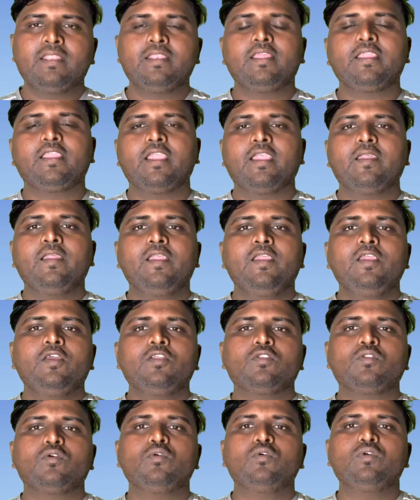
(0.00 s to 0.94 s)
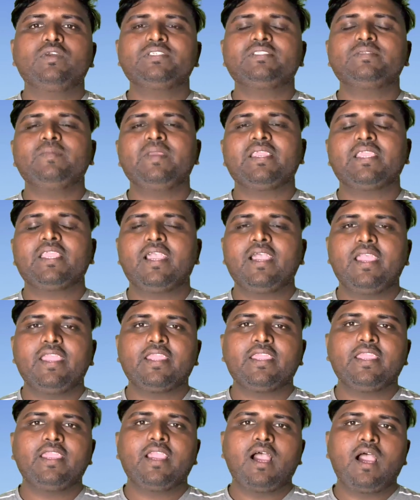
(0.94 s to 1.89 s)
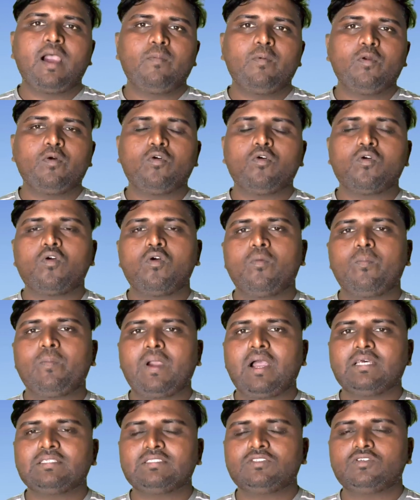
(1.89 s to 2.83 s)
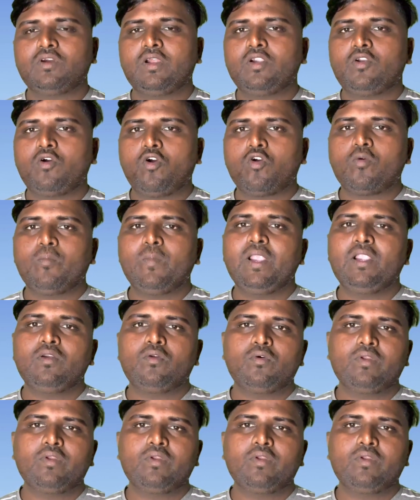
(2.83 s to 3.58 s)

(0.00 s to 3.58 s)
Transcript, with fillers: ठीक है तो इसमें क्या है कि आप लोगों को पास जो है डॉक्यूमेंट